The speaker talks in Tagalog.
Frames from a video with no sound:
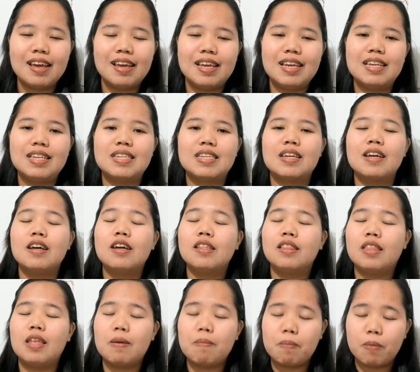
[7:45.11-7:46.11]
is
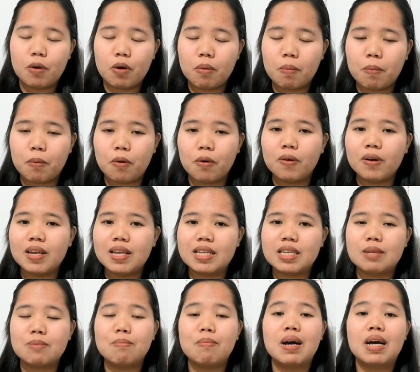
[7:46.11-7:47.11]
tip ko po
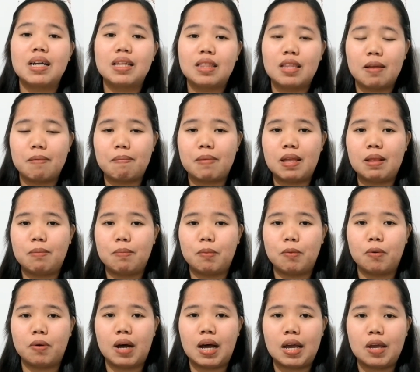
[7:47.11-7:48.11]
is magtipid
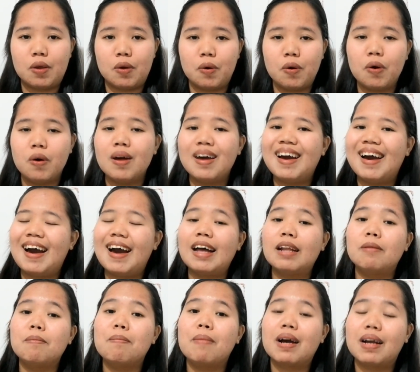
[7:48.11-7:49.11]
po kayo
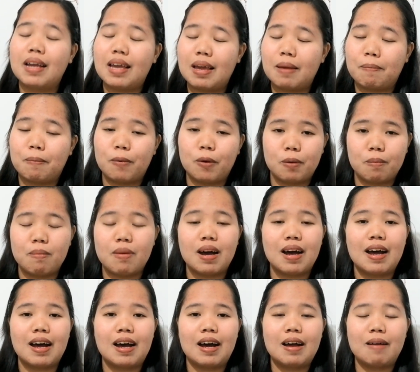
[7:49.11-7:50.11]
at mag-ipon
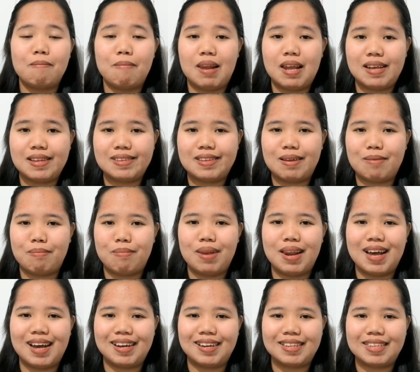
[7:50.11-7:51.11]
mga kablesa
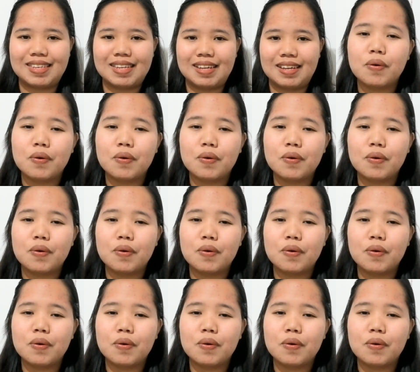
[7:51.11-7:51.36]
vlogs.